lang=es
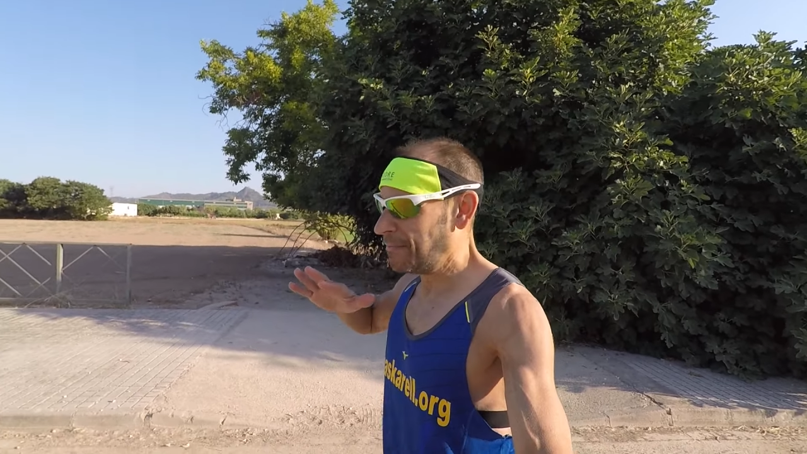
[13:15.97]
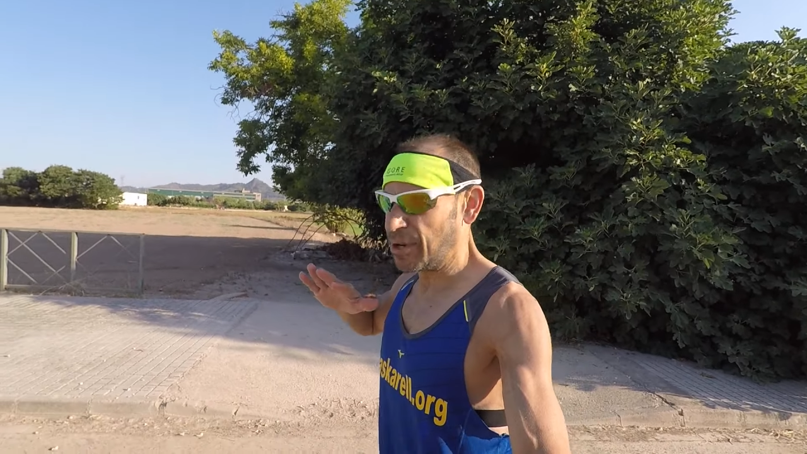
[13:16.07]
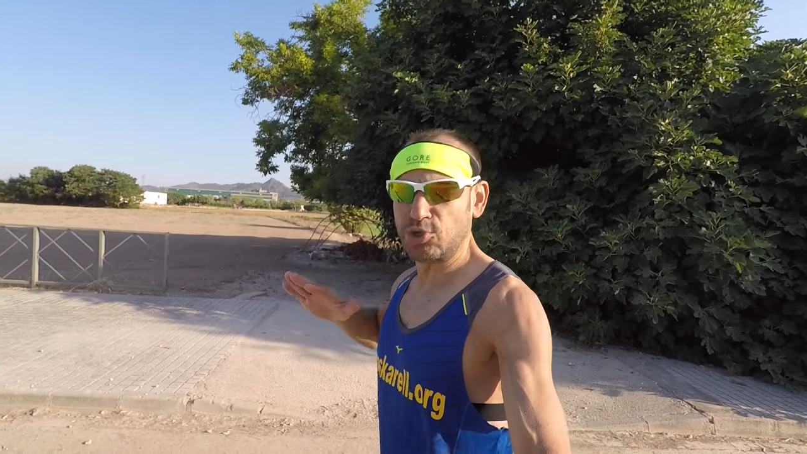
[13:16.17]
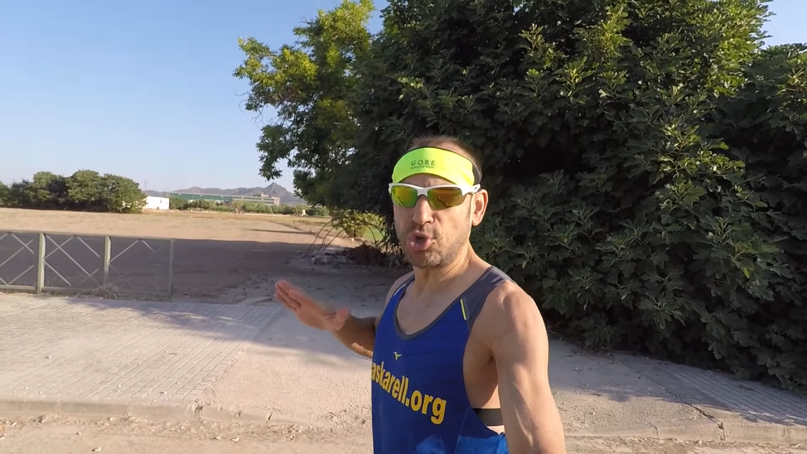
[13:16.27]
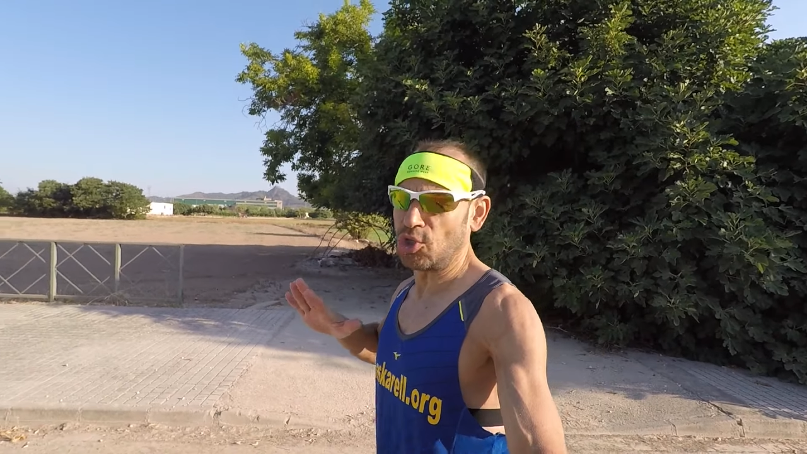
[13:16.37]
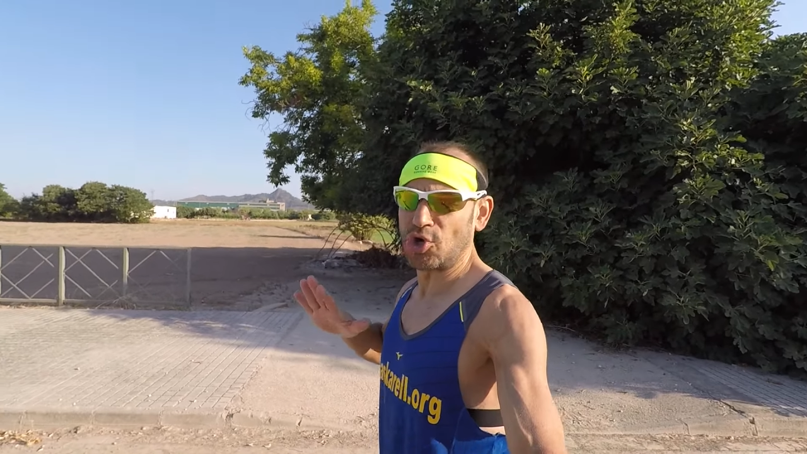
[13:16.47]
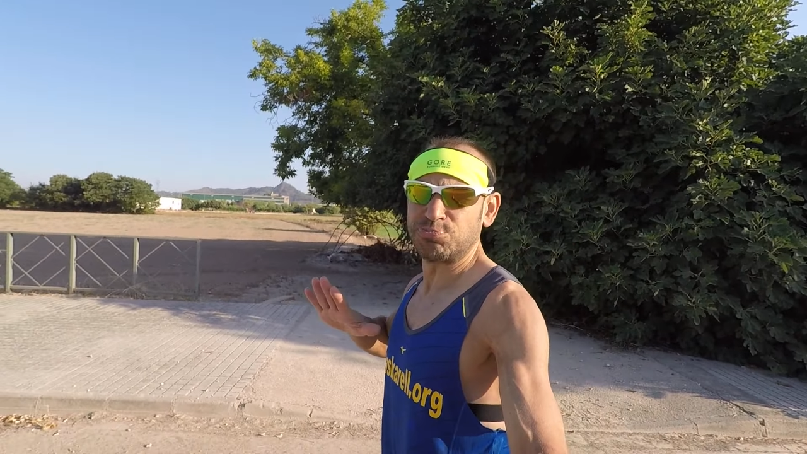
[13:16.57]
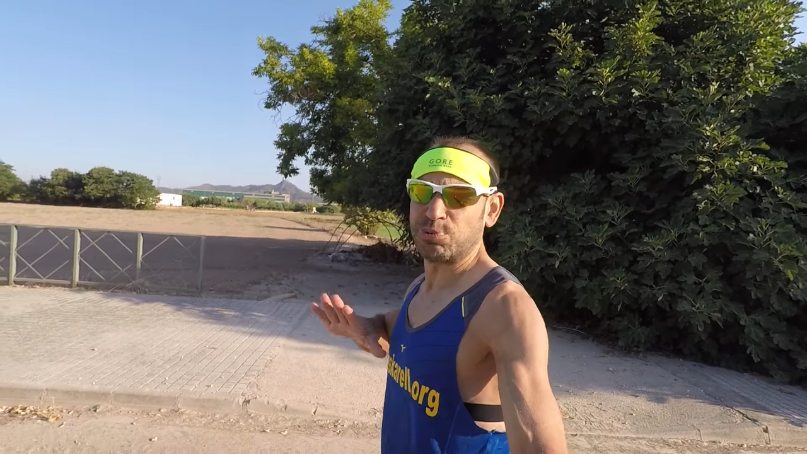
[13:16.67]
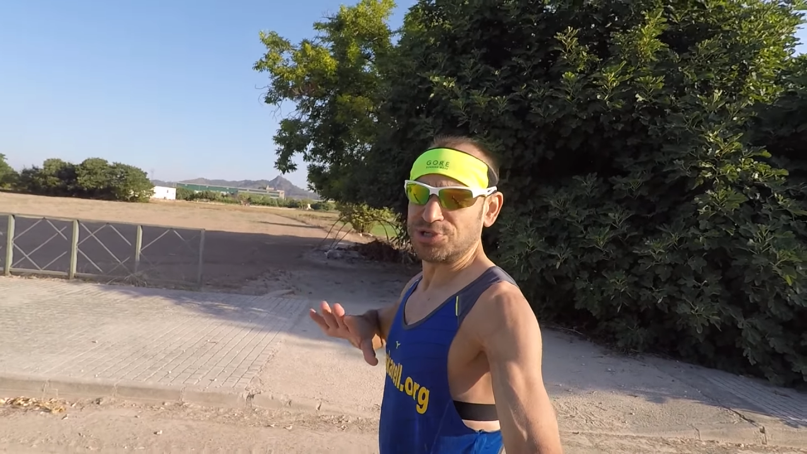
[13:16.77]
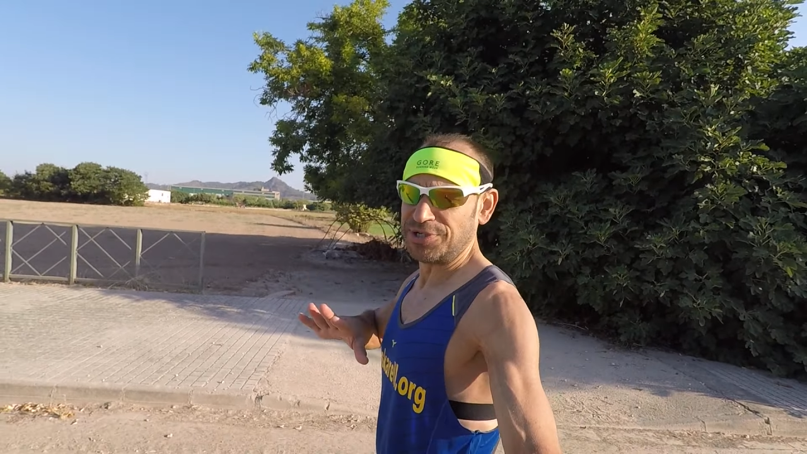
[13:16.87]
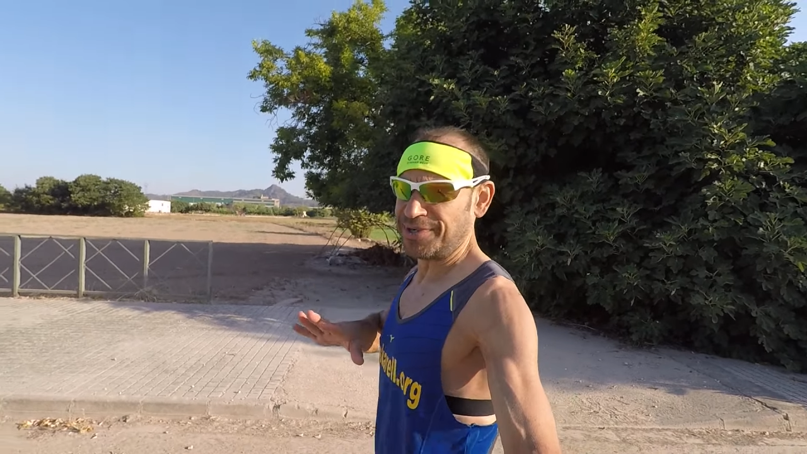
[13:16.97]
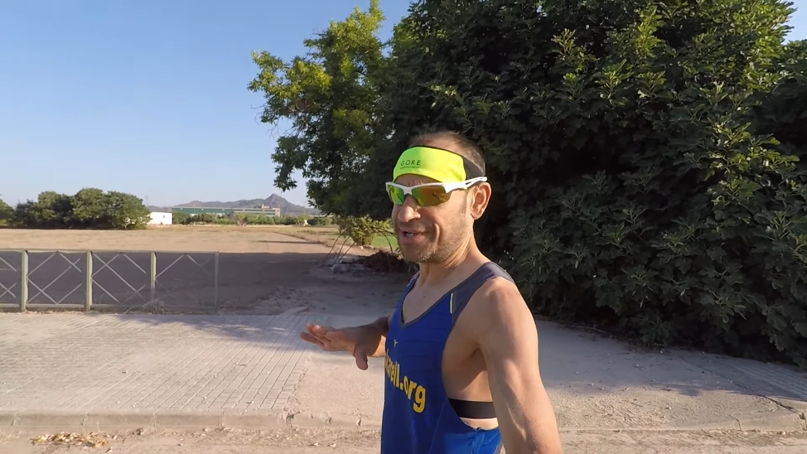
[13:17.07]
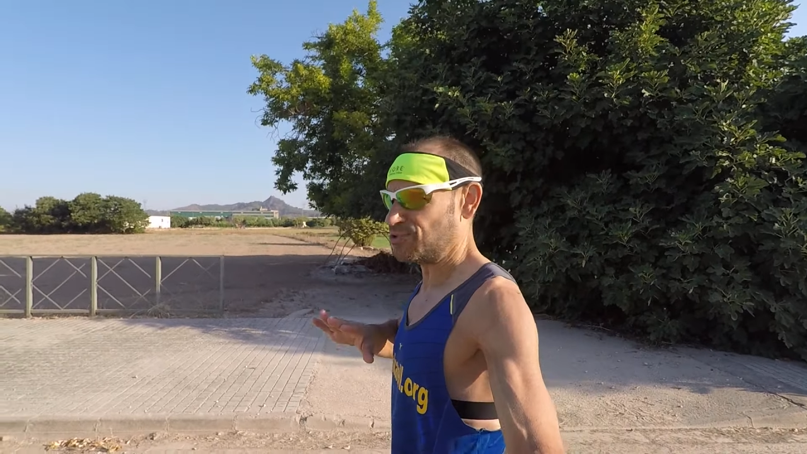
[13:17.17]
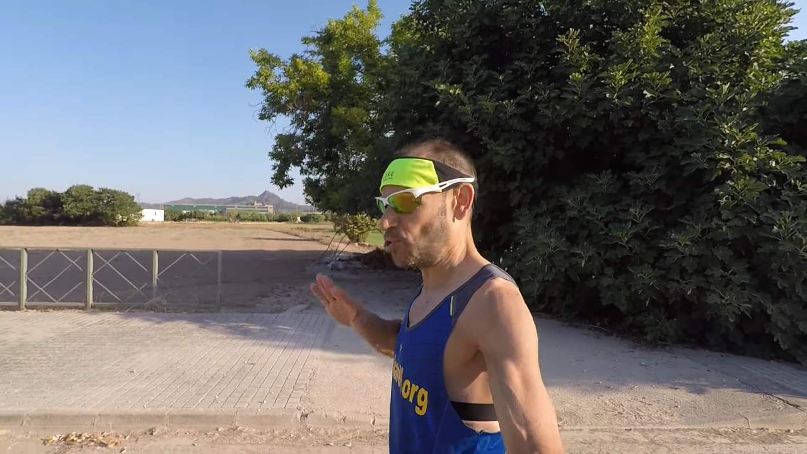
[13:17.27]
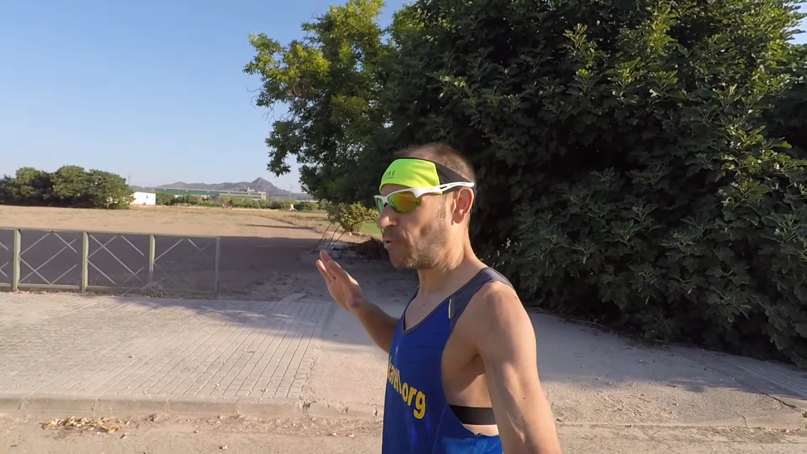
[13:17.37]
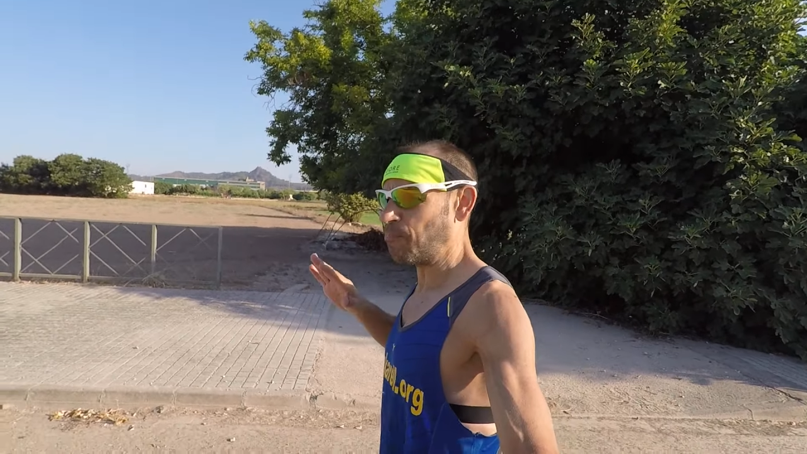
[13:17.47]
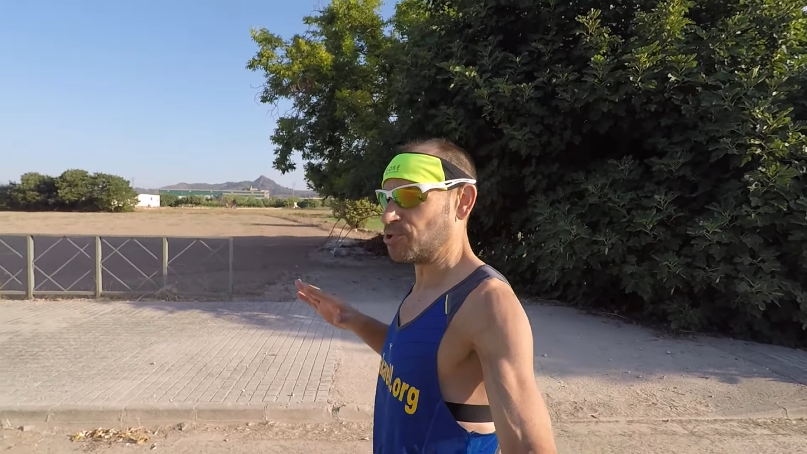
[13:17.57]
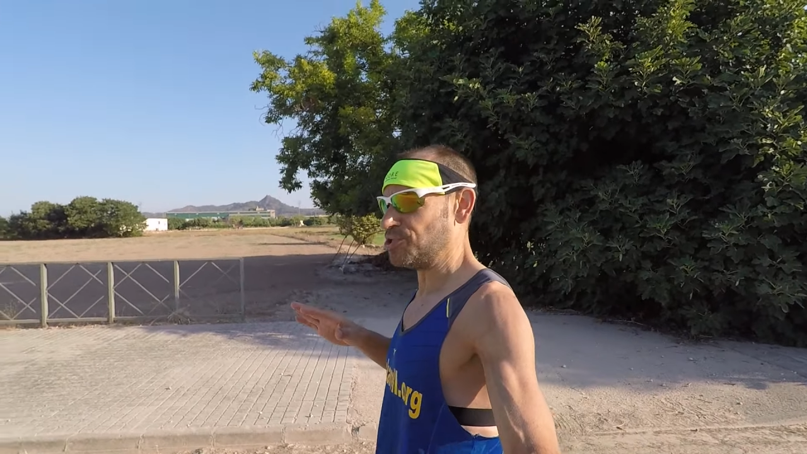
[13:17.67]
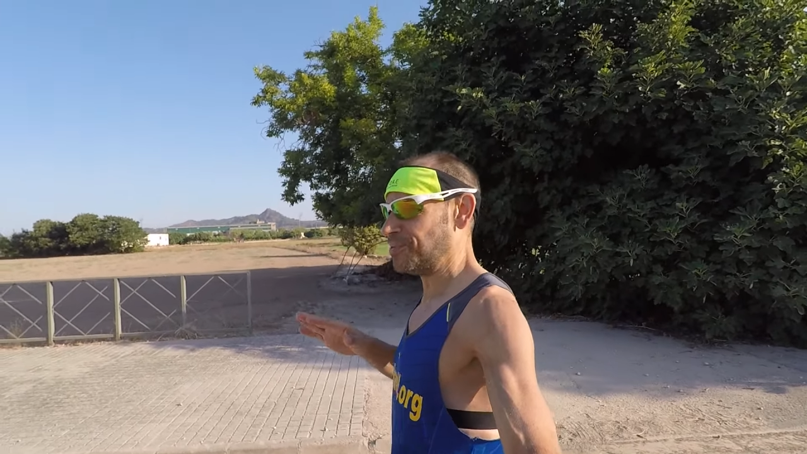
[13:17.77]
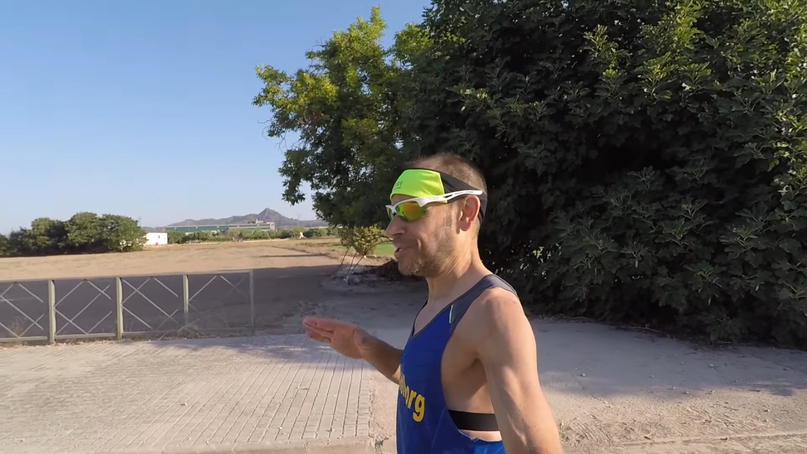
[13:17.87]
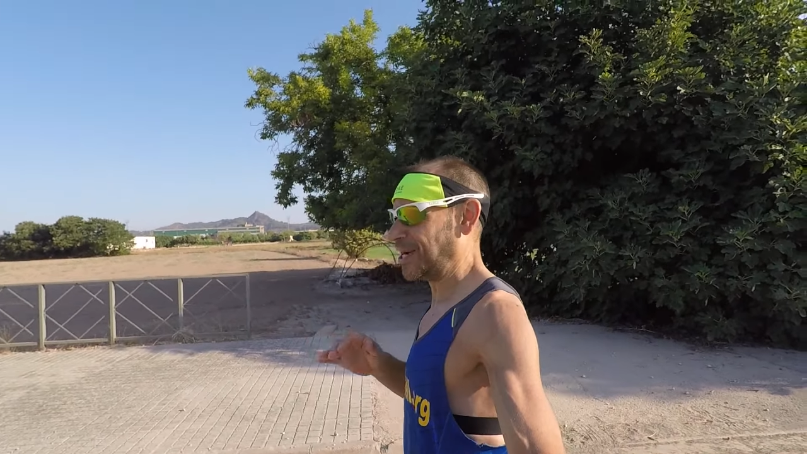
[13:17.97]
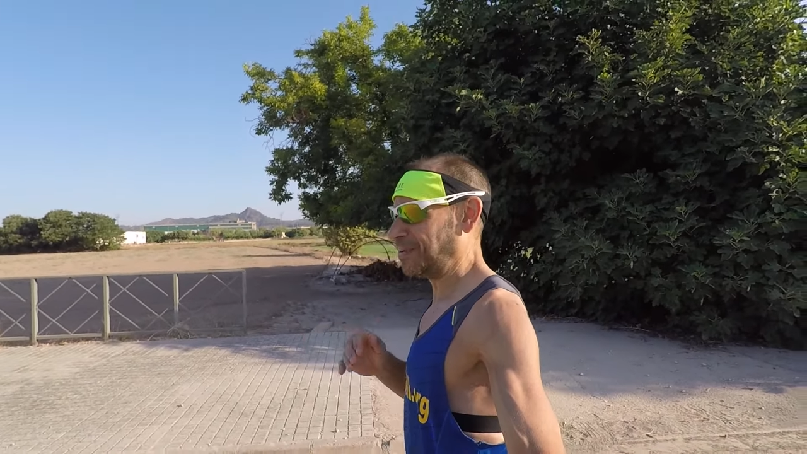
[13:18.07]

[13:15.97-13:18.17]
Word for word: Pero todo es posible, todo es posible.